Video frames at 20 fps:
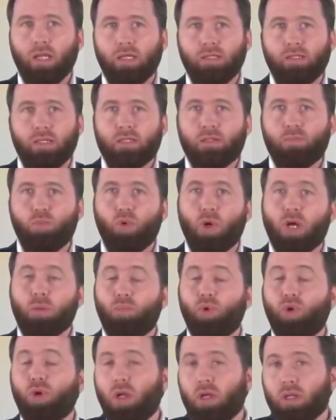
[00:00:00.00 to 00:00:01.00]
Ein Gesetzbuch,
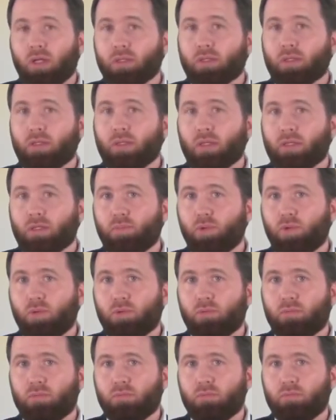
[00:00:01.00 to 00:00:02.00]
ein bürgerliches
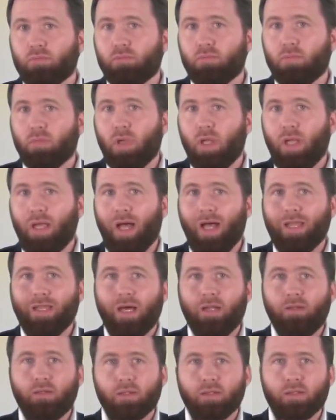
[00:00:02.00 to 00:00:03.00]
Gesetzbuch.
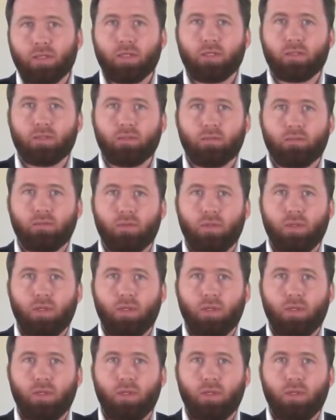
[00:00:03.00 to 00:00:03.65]
Ein Handelsrecht.